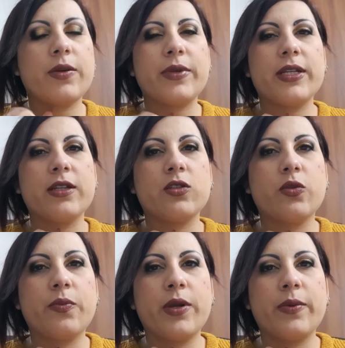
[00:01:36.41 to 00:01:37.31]
perché
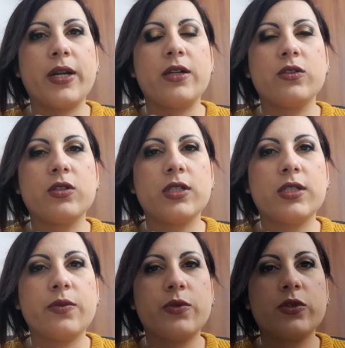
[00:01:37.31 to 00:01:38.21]
sto preparando
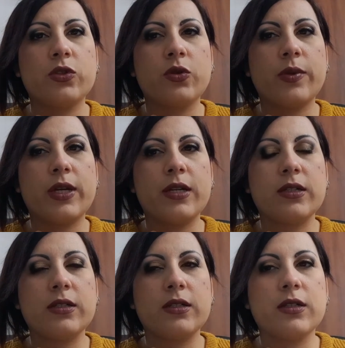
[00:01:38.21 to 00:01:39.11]
i posto
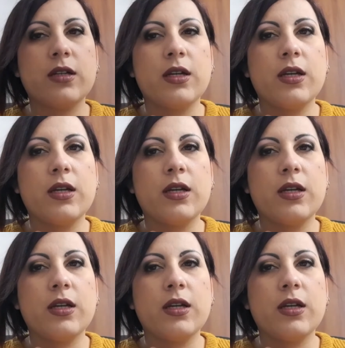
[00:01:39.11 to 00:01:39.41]
per